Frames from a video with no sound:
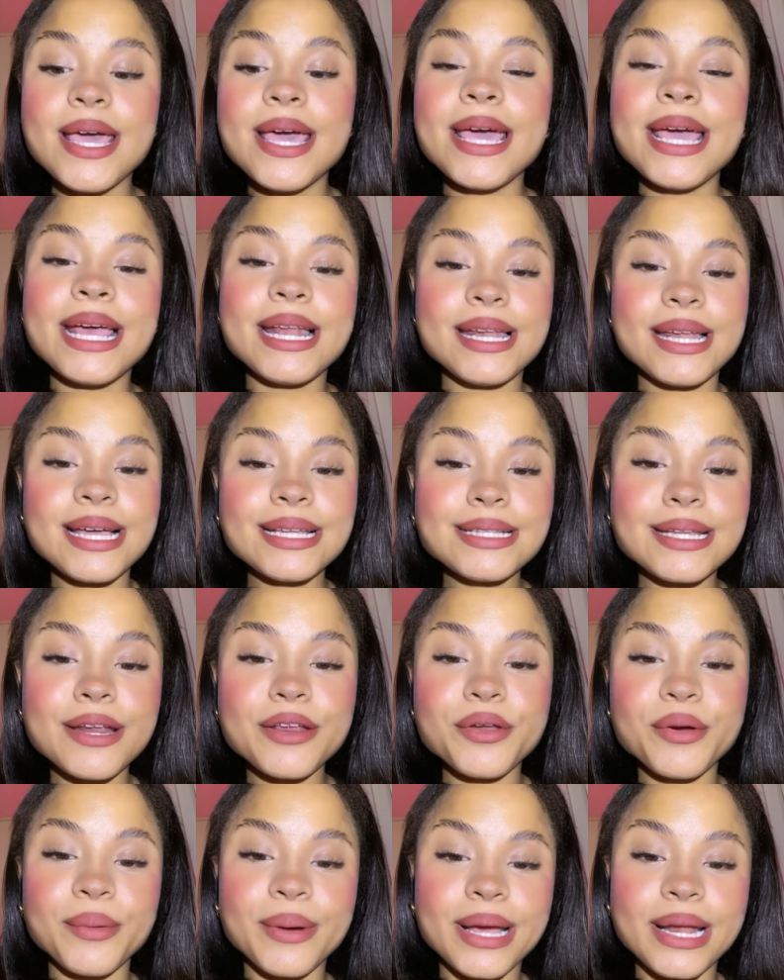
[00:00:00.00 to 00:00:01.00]
En la
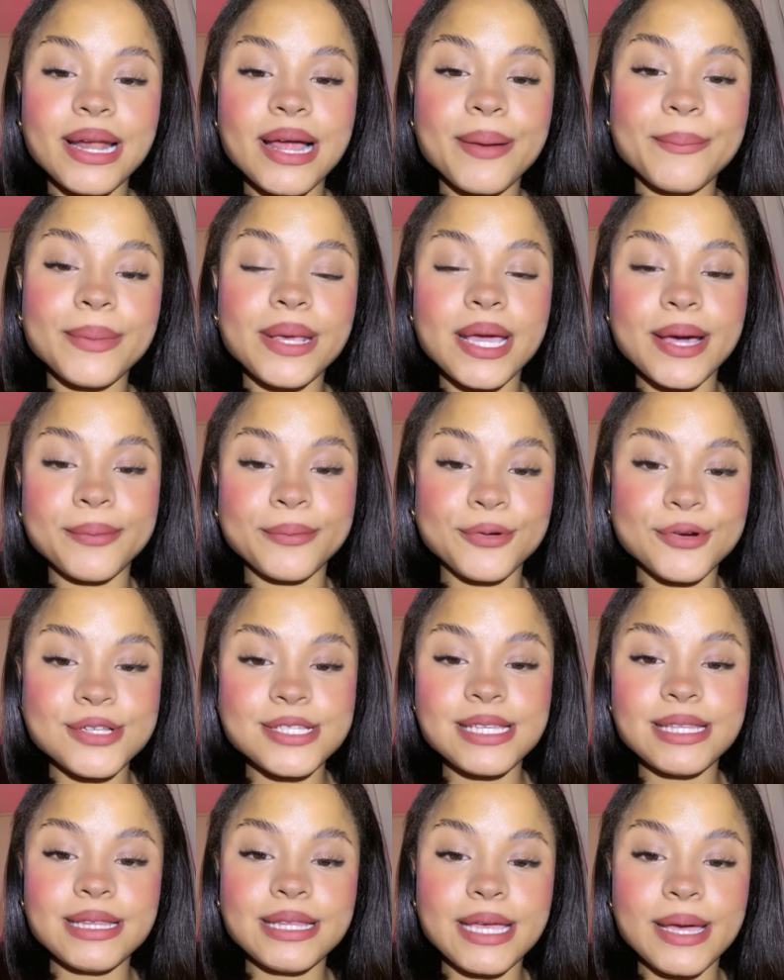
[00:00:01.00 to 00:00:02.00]
telenovela Mi Amor
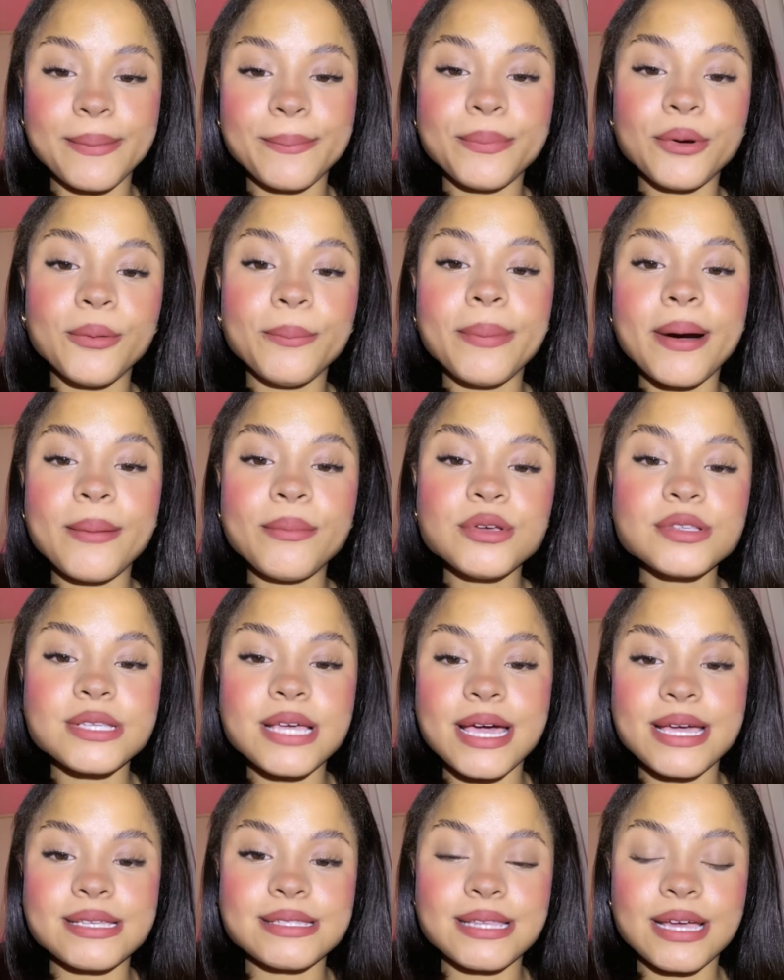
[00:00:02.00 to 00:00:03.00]
Sin Tiempo, vamos
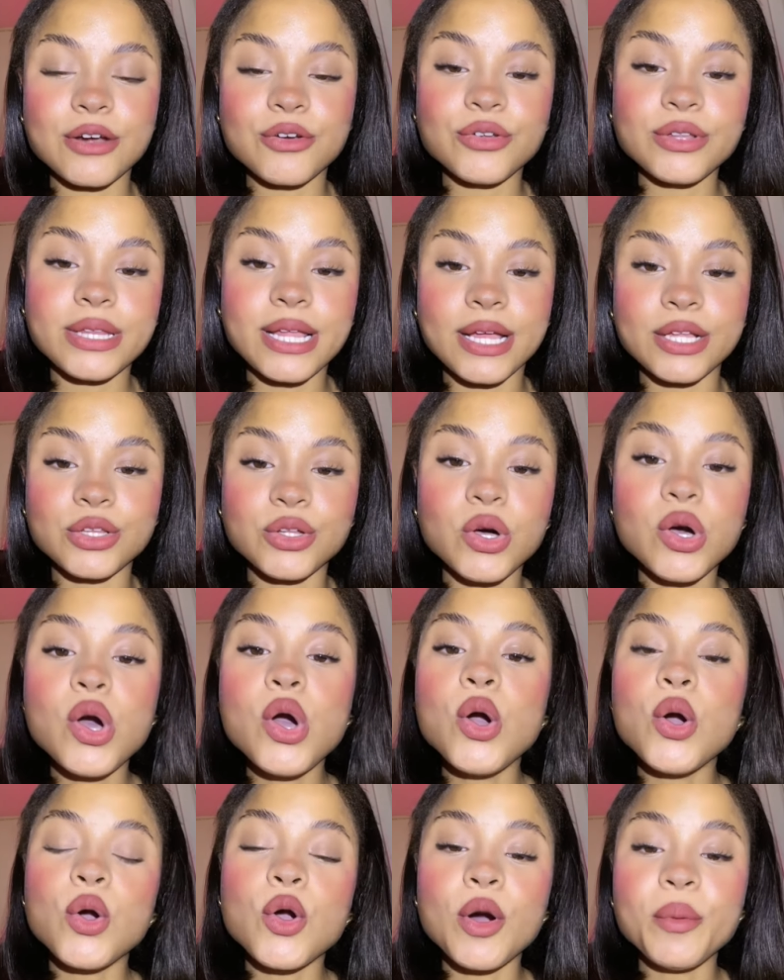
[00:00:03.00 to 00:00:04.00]
a estar notando
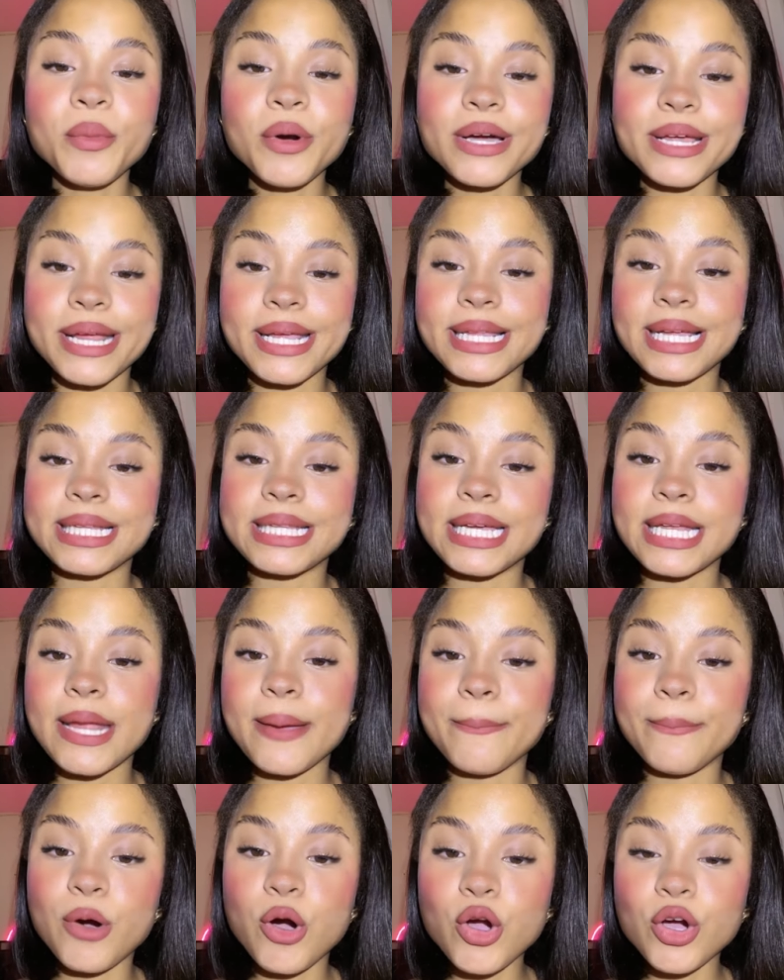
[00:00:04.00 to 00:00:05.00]
cómo Greta tiene
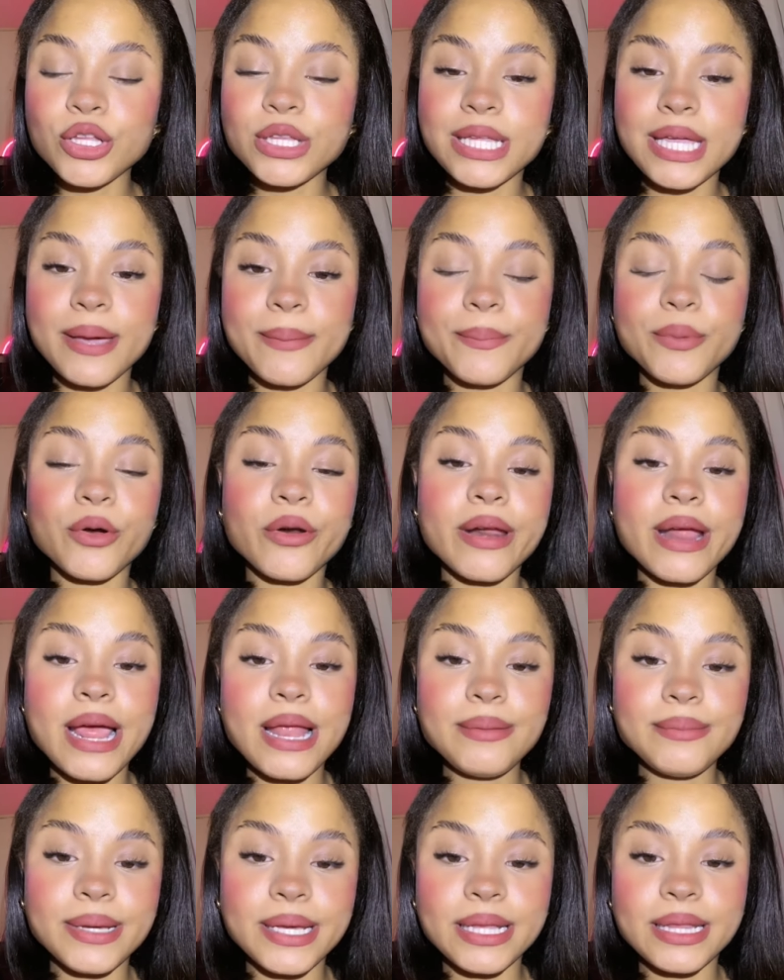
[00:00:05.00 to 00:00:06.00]
poco tiempo
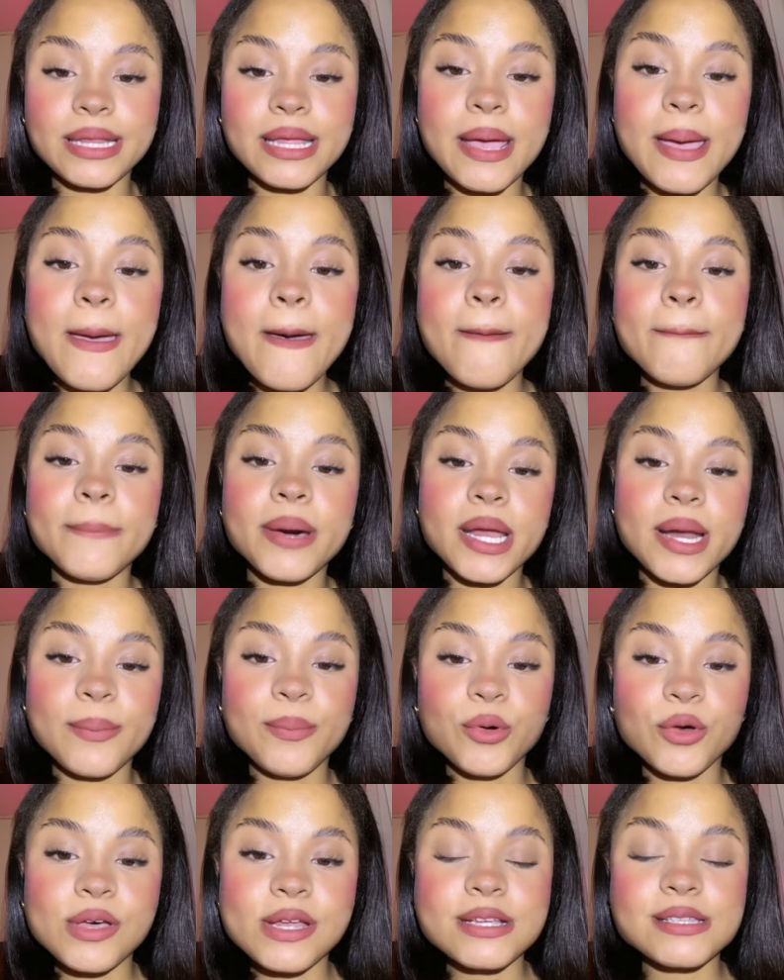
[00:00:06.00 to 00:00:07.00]
realmente para
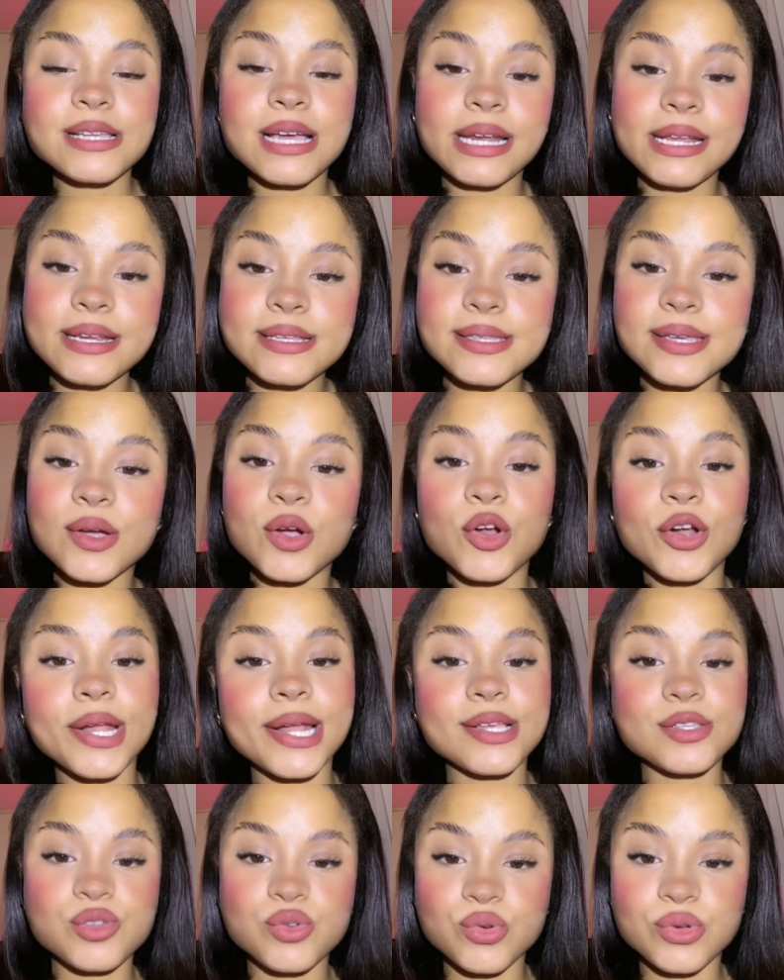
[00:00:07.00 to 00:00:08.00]
poder salirse con
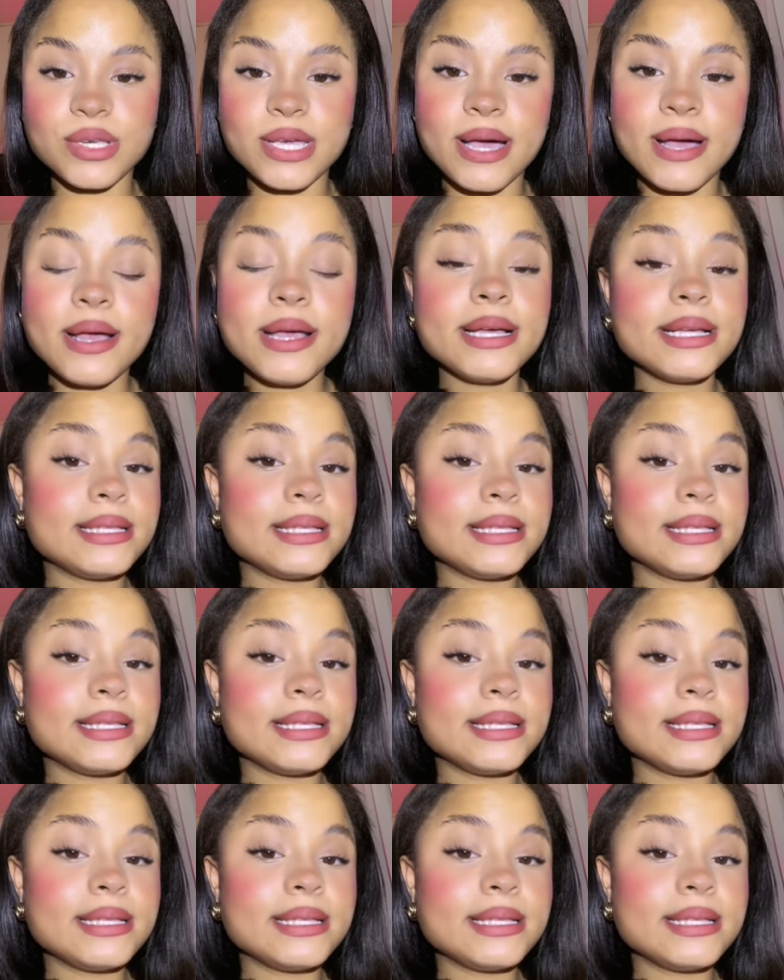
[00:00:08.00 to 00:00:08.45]
la suya.